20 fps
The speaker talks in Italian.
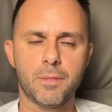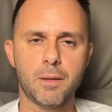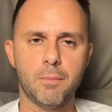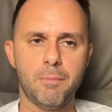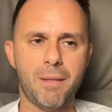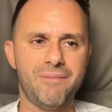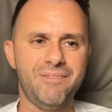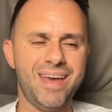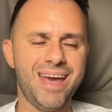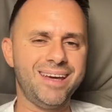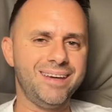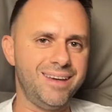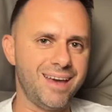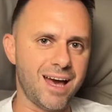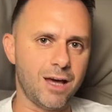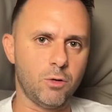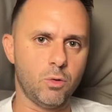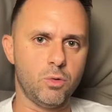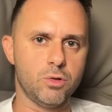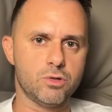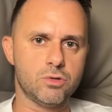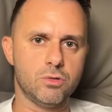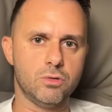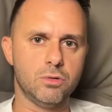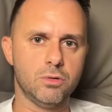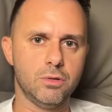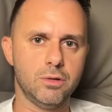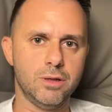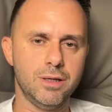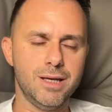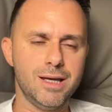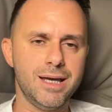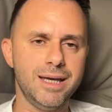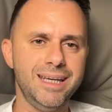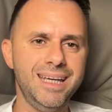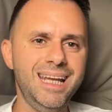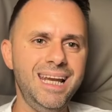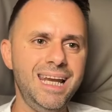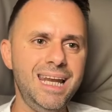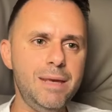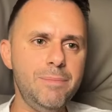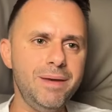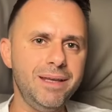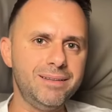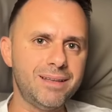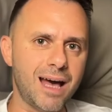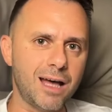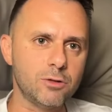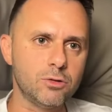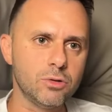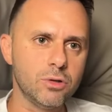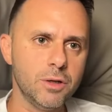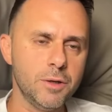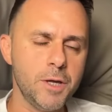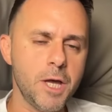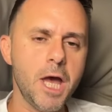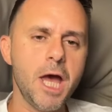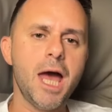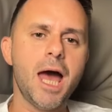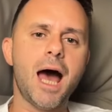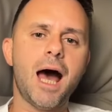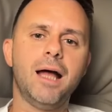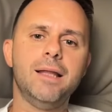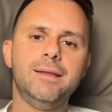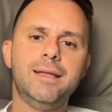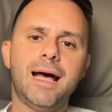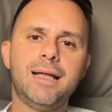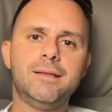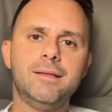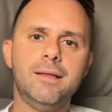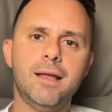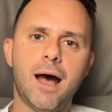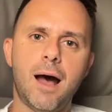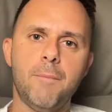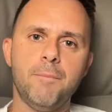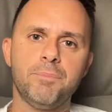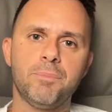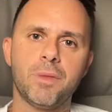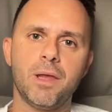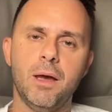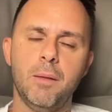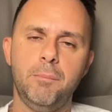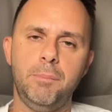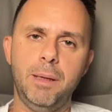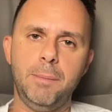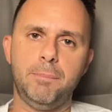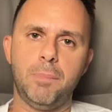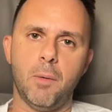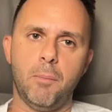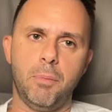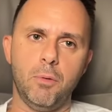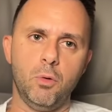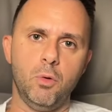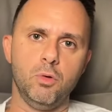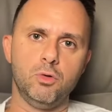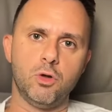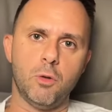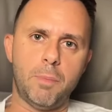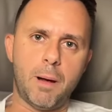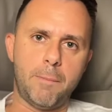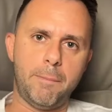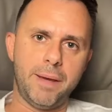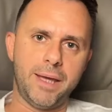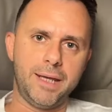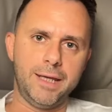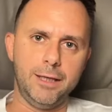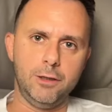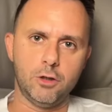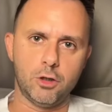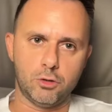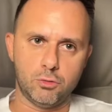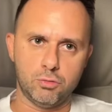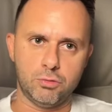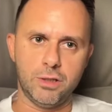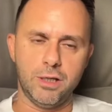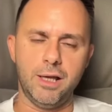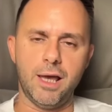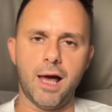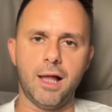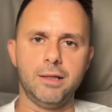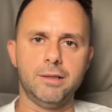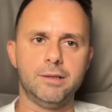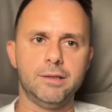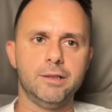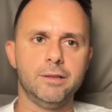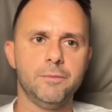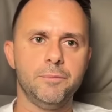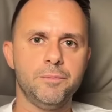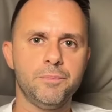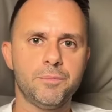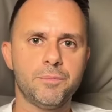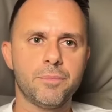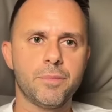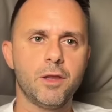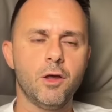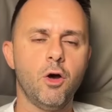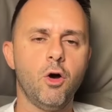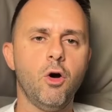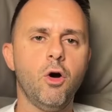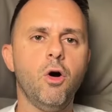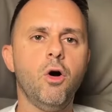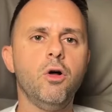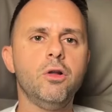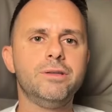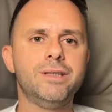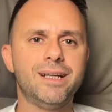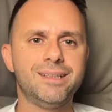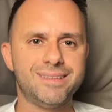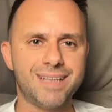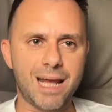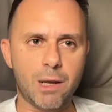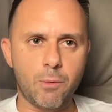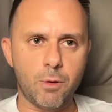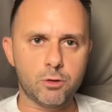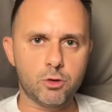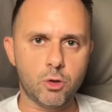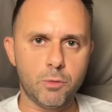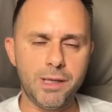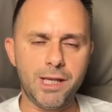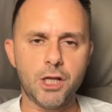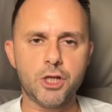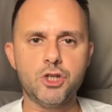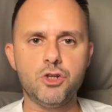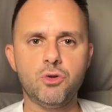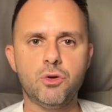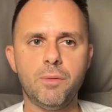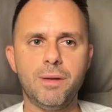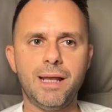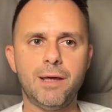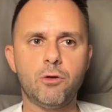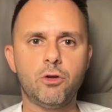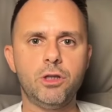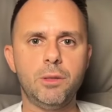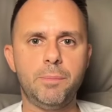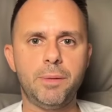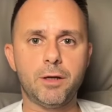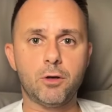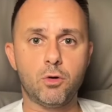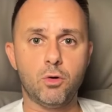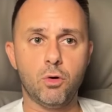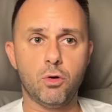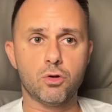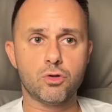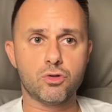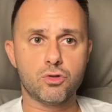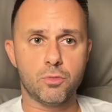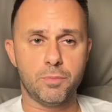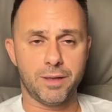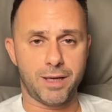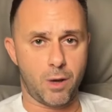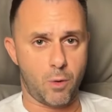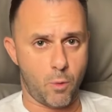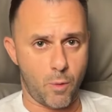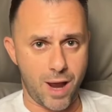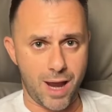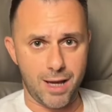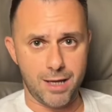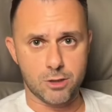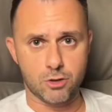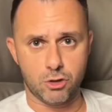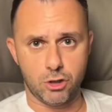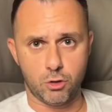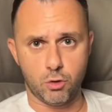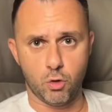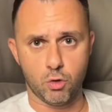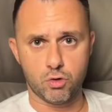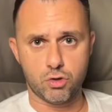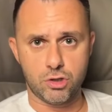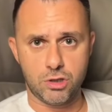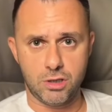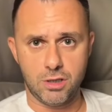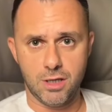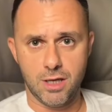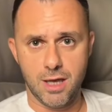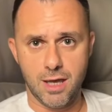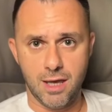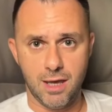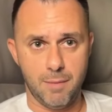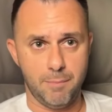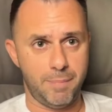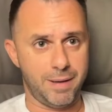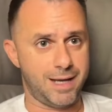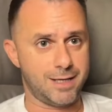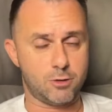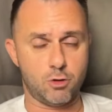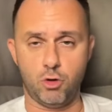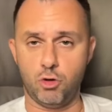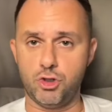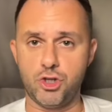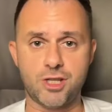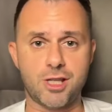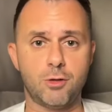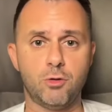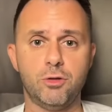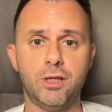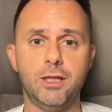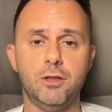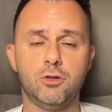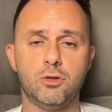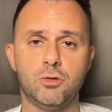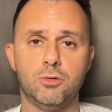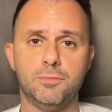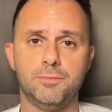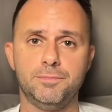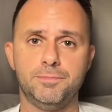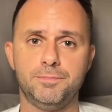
Ma vi è chiaro questo? Illimitato. Andate da Pippo Pluto, Paperino e tutti gli altri. Oltre 3, 4 mila, 5 mila euro di percorso, perché quelli sono i costi, perché se no non ci stanno dentro.